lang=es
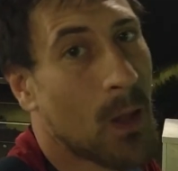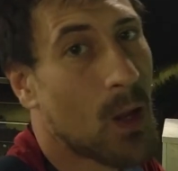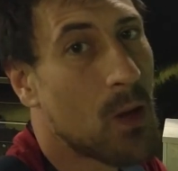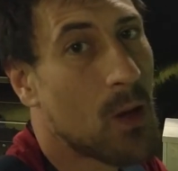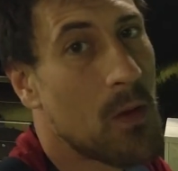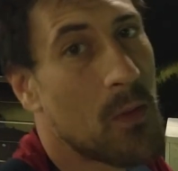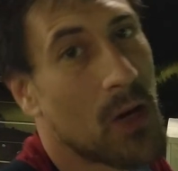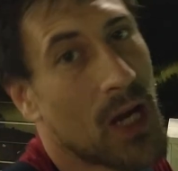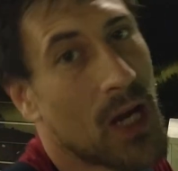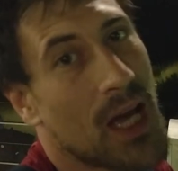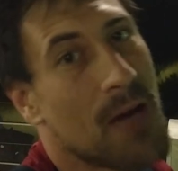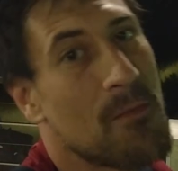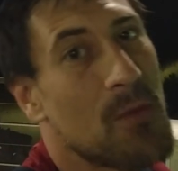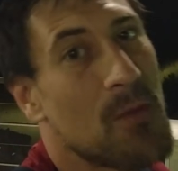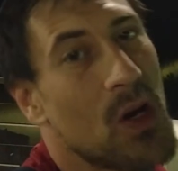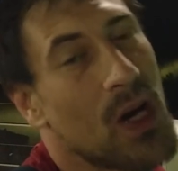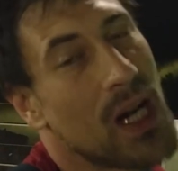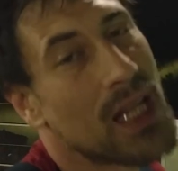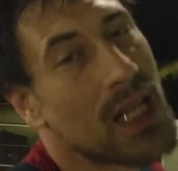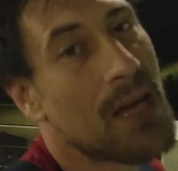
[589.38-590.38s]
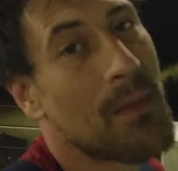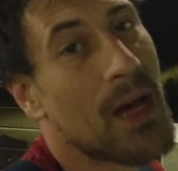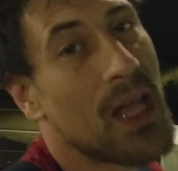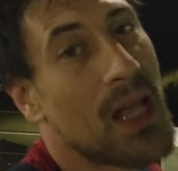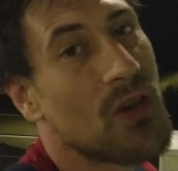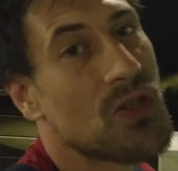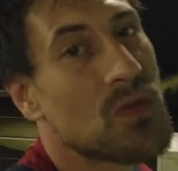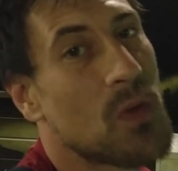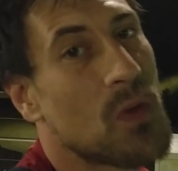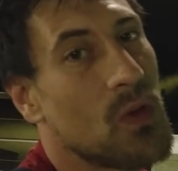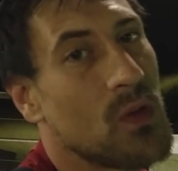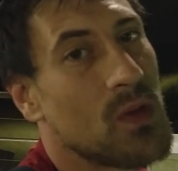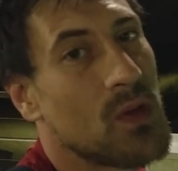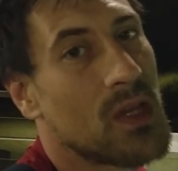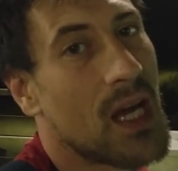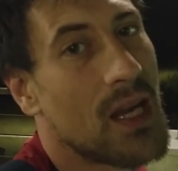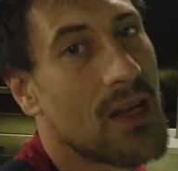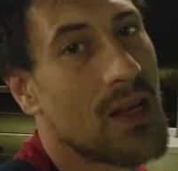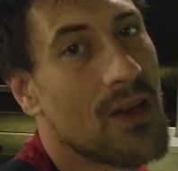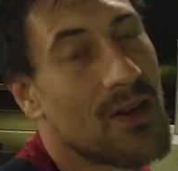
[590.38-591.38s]
Como por ejemplo el tema de los
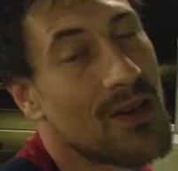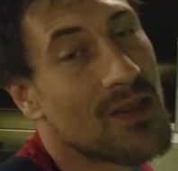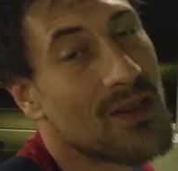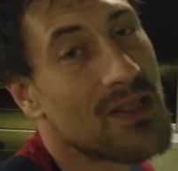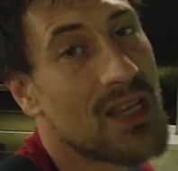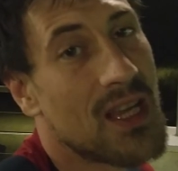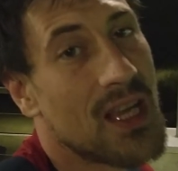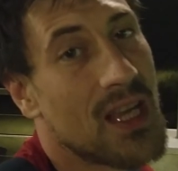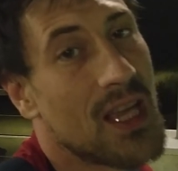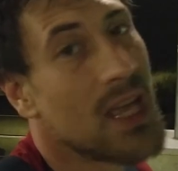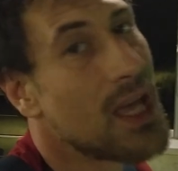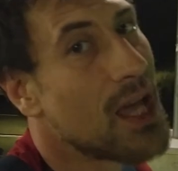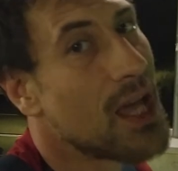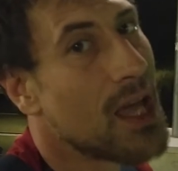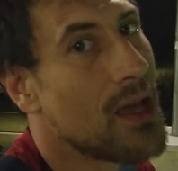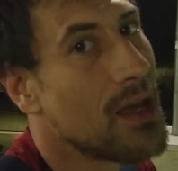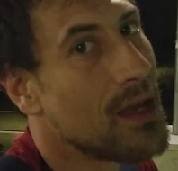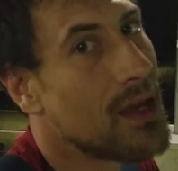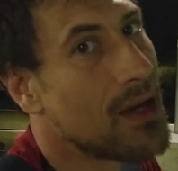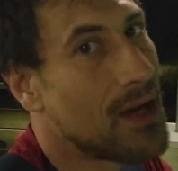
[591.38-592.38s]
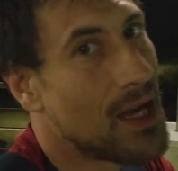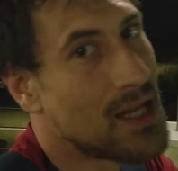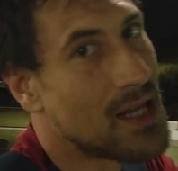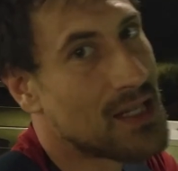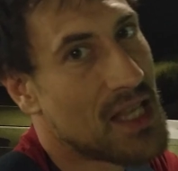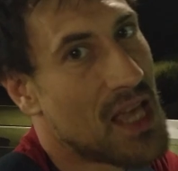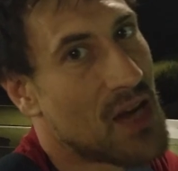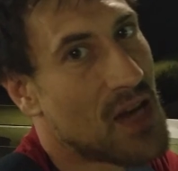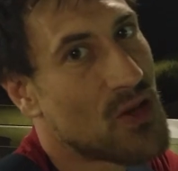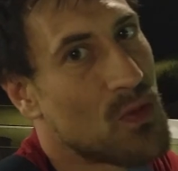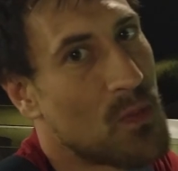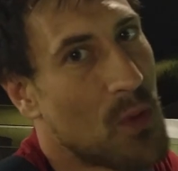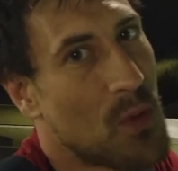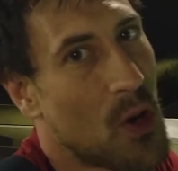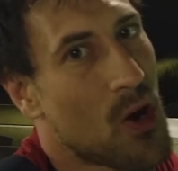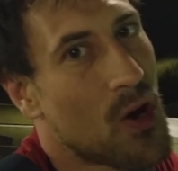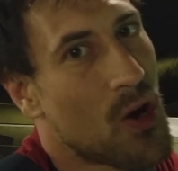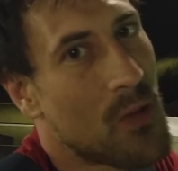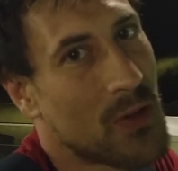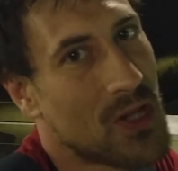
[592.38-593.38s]
voluntarios y enseñaros un
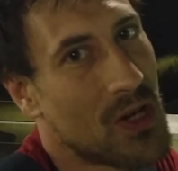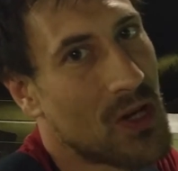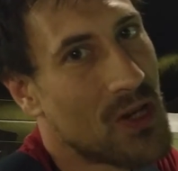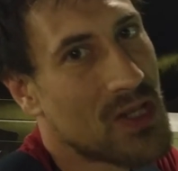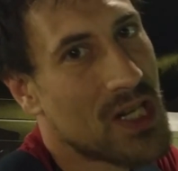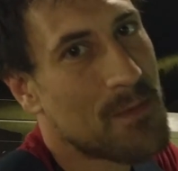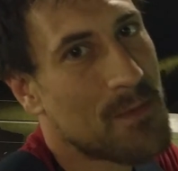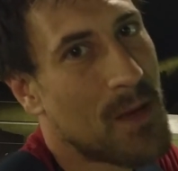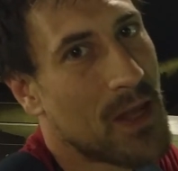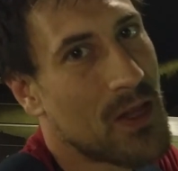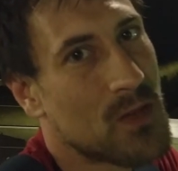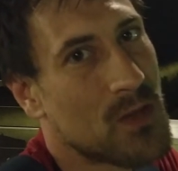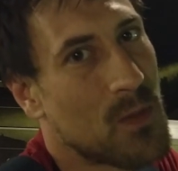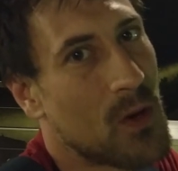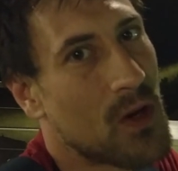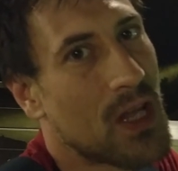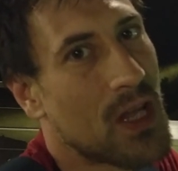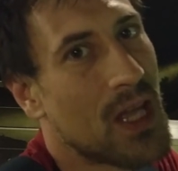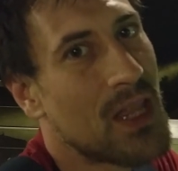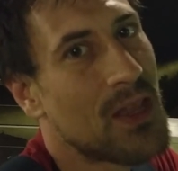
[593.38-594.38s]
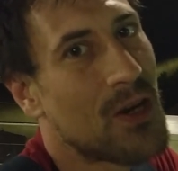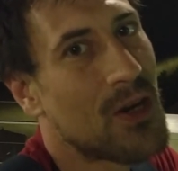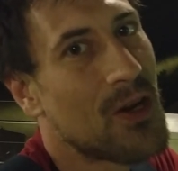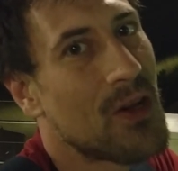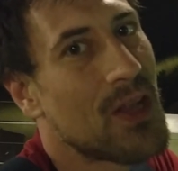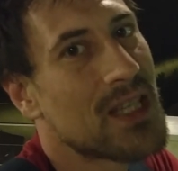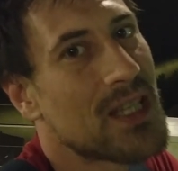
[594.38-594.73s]
poco cómo son los espacios por dentro,